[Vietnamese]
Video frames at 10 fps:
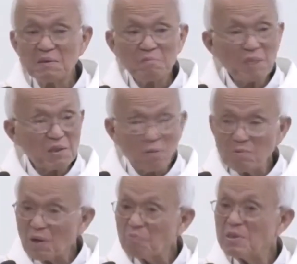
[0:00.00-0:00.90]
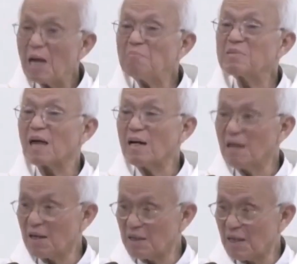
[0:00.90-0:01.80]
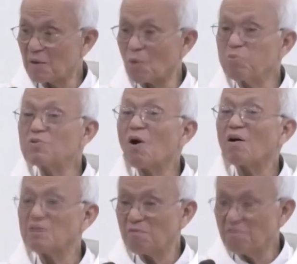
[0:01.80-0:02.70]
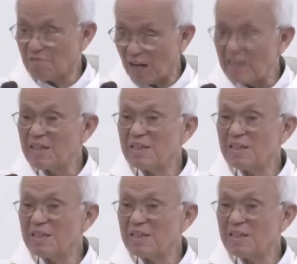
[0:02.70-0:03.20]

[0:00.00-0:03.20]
mình cũng không dám trả lời là cũng to giống vậy